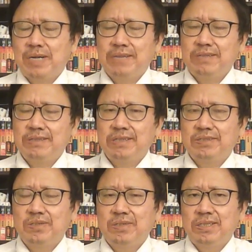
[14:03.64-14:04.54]
上任的
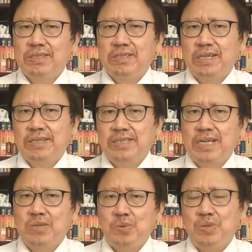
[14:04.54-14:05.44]
时候，呃，
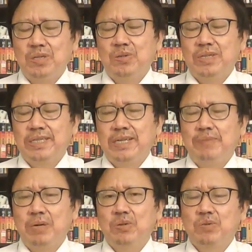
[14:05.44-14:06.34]
想许诺给
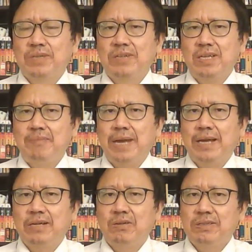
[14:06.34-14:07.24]
美国创造一百
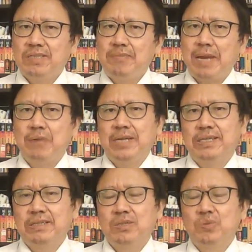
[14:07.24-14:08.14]
一百万的
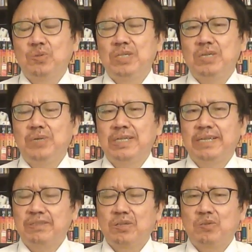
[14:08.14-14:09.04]
工作机会，还
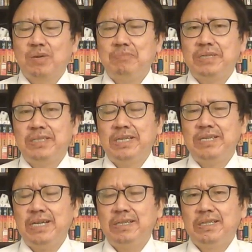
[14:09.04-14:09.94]
受到川普的接
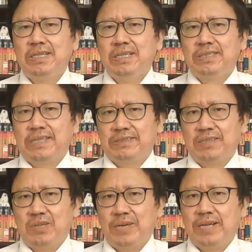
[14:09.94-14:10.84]
见，但是
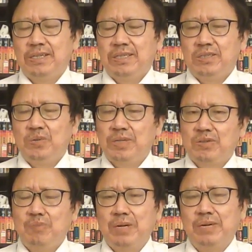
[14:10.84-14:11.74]
后来由于
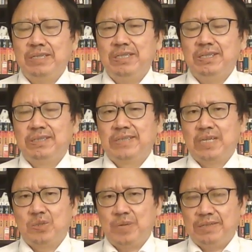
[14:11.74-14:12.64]
中美关系，他
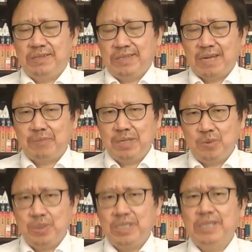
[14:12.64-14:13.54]
就宣称他不能
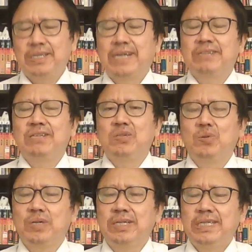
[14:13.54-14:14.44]
履行他的承
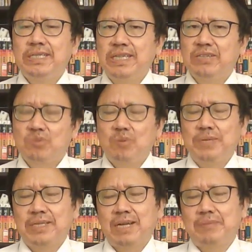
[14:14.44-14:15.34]
诺了，也说
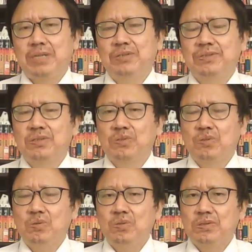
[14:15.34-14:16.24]
明他背后受
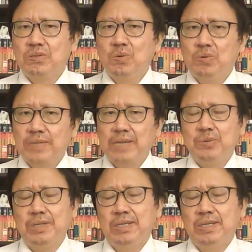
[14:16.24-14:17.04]
中中共当局